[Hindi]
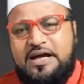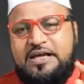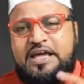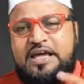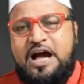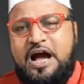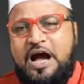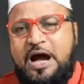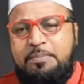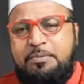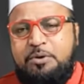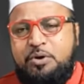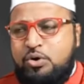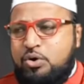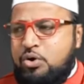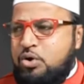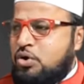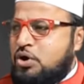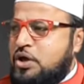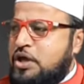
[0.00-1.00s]
ताकि आप
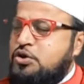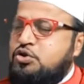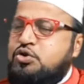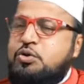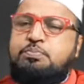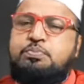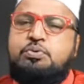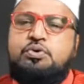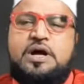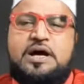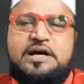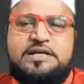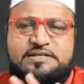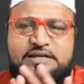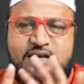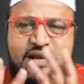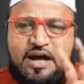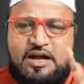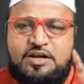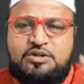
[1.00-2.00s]
लोगों को ये जो पुर
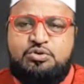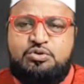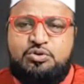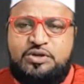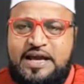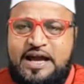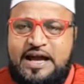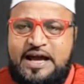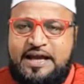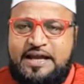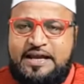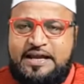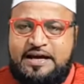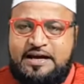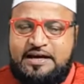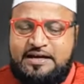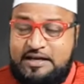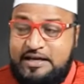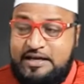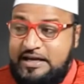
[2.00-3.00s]
असरार दुनिया है ना
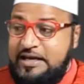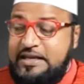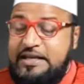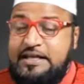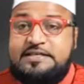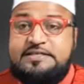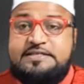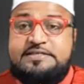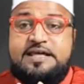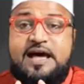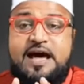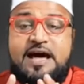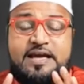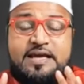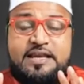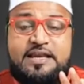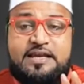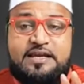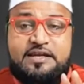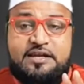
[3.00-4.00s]
यानी
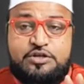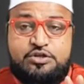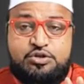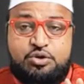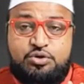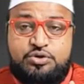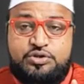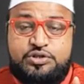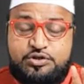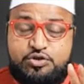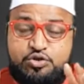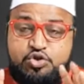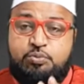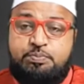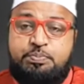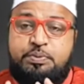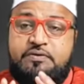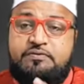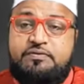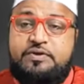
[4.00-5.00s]
जाहिरी नजरों से
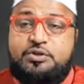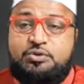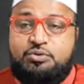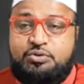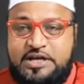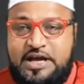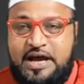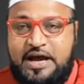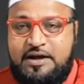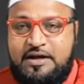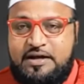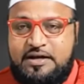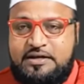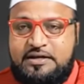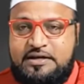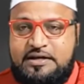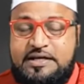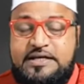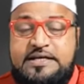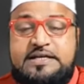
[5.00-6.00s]
छुपी हुई दुनिया
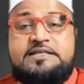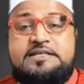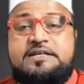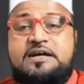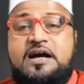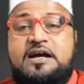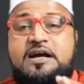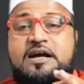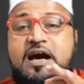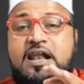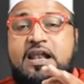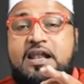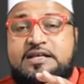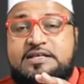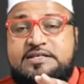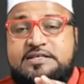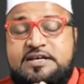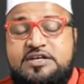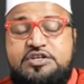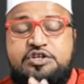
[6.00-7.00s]
इसका काला
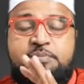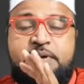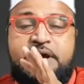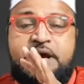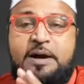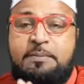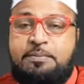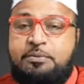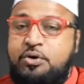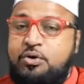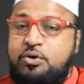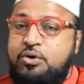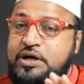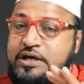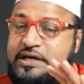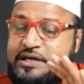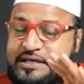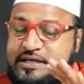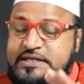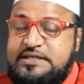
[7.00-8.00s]
सच मैं आपको
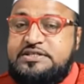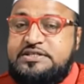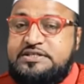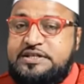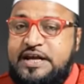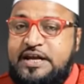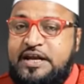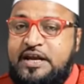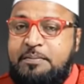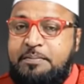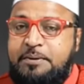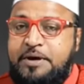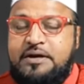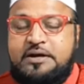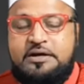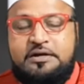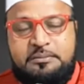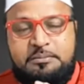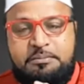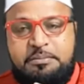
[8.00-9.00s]
इस चैनल पर
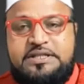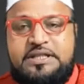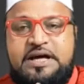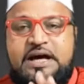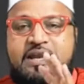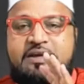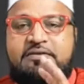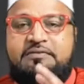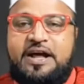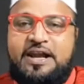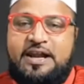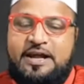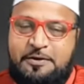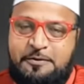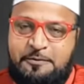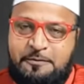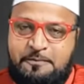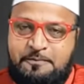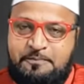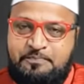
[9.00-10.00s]
बताने वाला
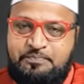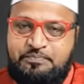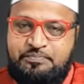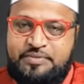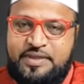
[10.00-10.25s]
हूं